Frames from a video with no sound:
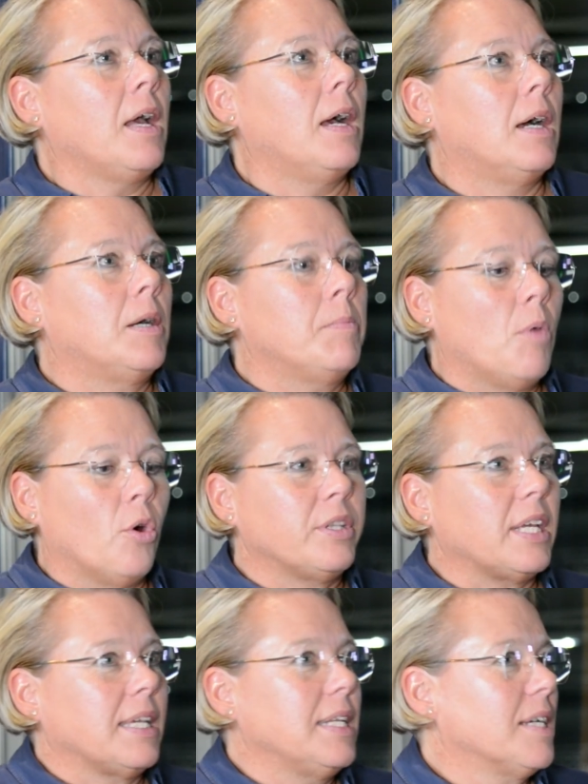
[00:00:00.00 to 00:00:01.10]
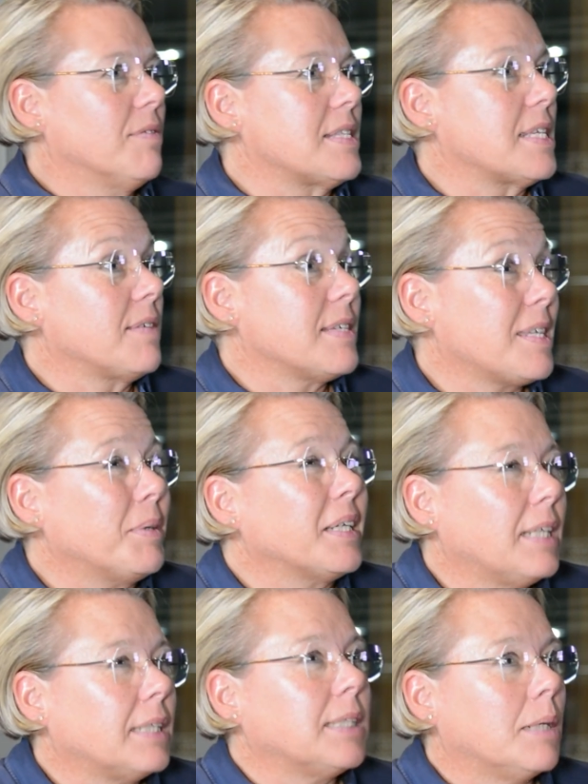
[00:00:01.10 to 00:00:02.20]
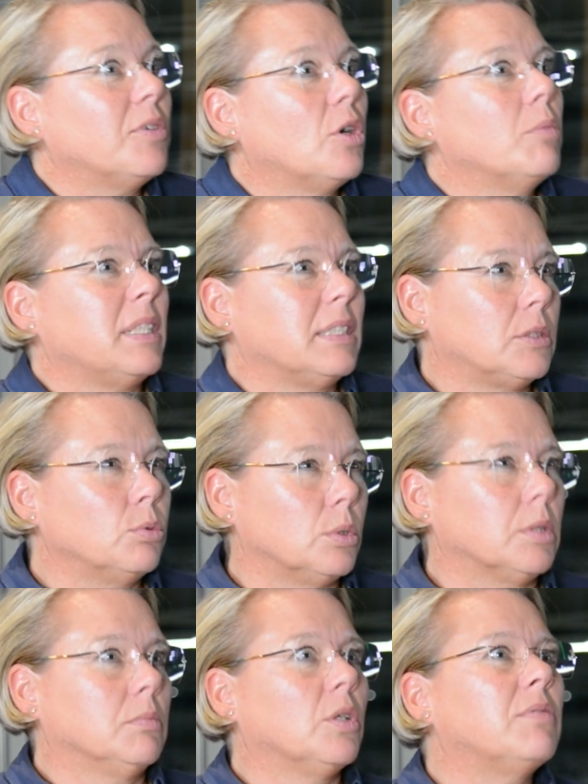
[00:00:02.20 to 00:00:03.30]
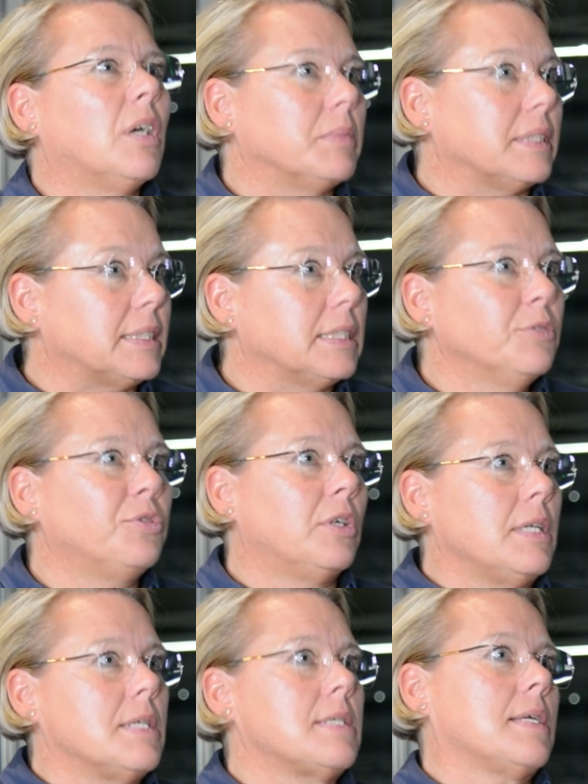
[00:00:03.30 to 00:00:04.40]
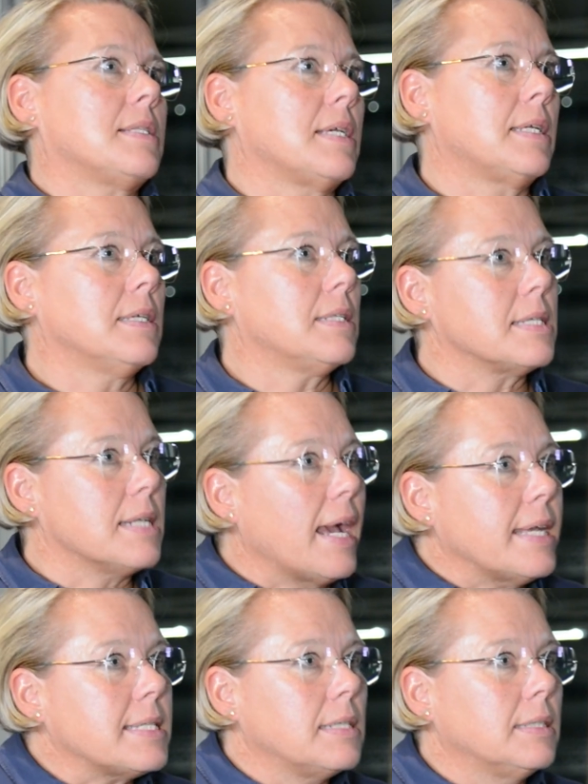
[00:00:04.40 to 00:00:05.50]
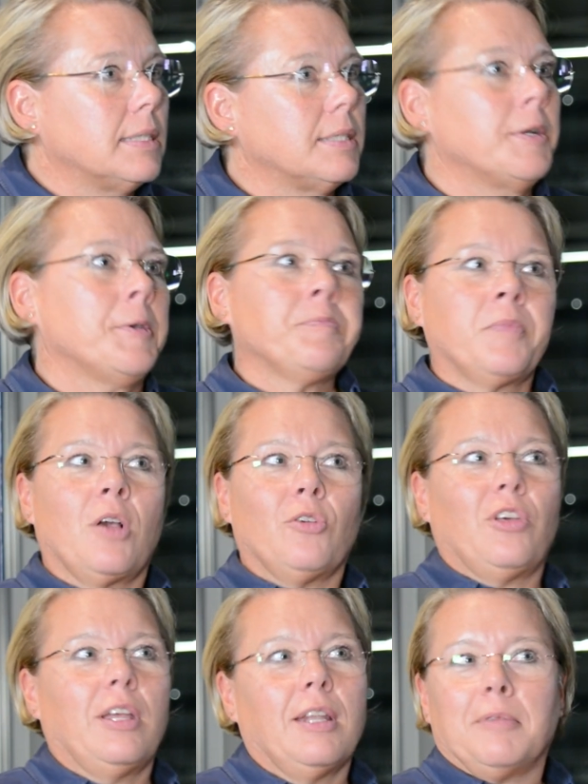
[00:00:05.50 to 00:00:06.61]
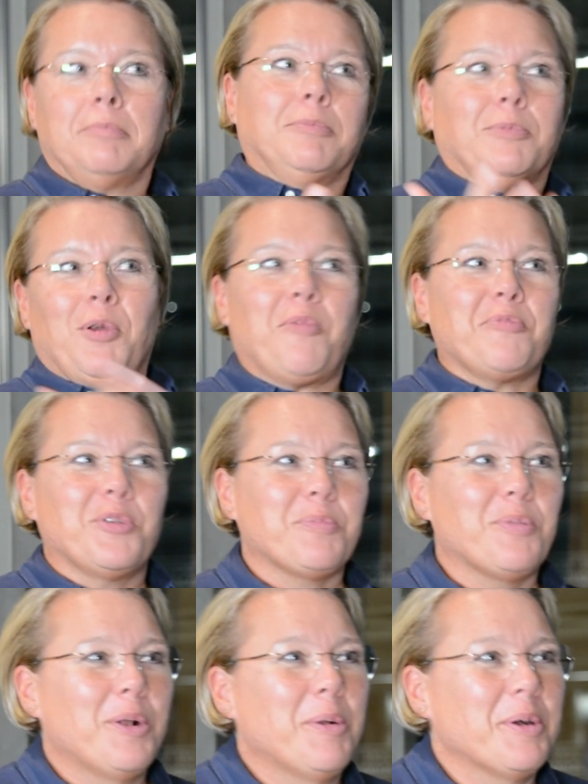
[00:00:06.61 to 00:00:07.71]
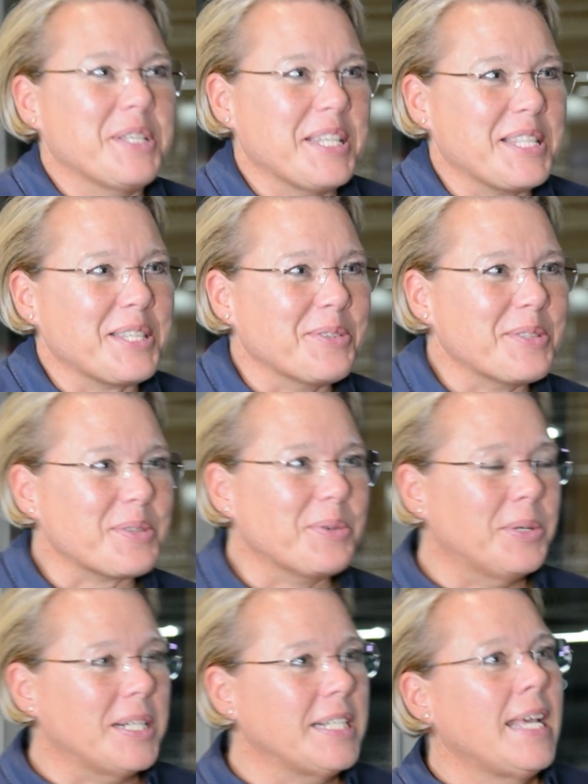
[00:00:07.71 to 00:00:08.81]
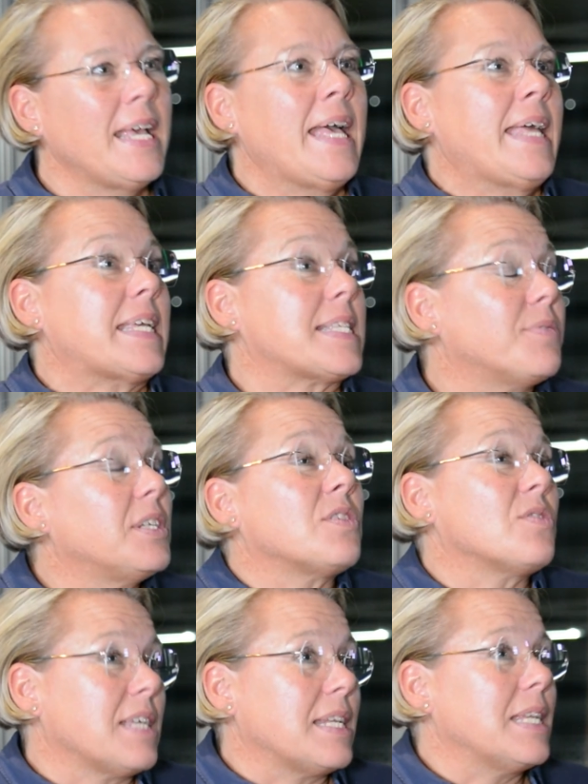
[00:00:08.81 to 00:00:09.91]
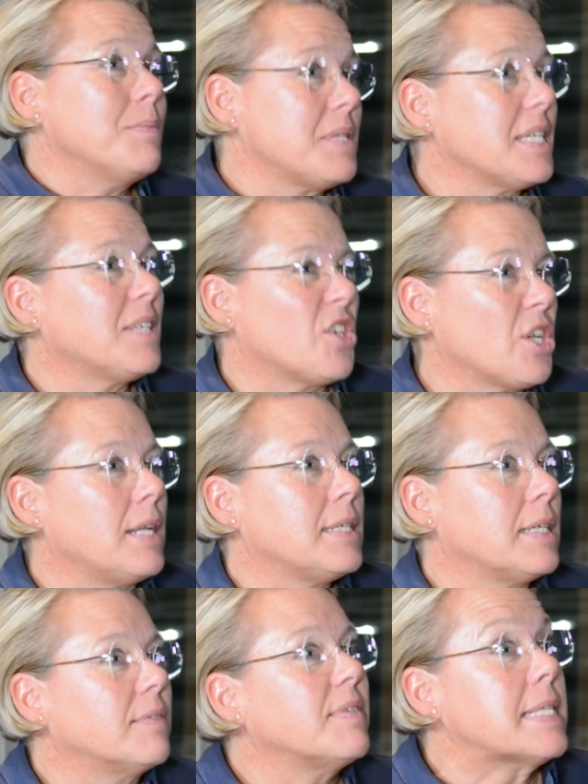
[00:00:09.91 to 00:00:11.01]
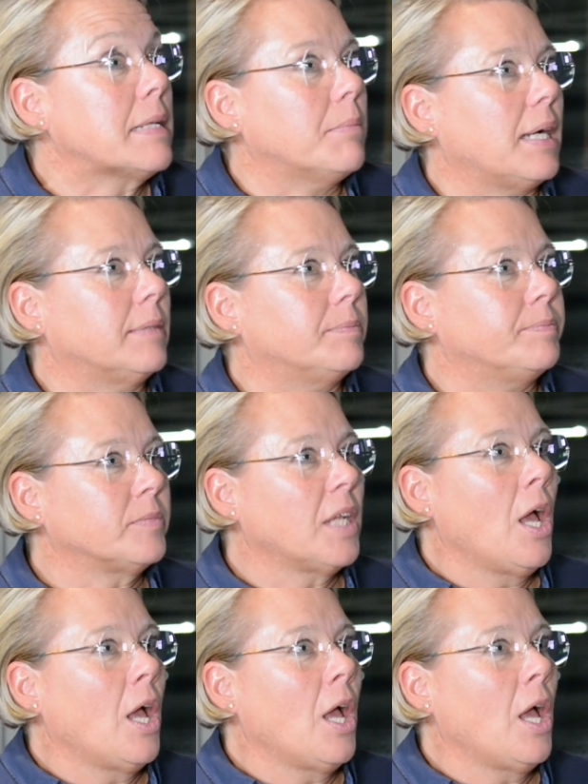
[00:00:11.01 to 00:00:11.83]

Ähm, und derjenige wird sich was dabei gedacht haben, warum er das tut und warum das sinnvoll ist, tatsächlich diesen Einzelnen aus seiner Kopfmonopolposition zu holen. Das wird aus Unternehmenssicht wahrscheinlich irgendwie Sinn machen.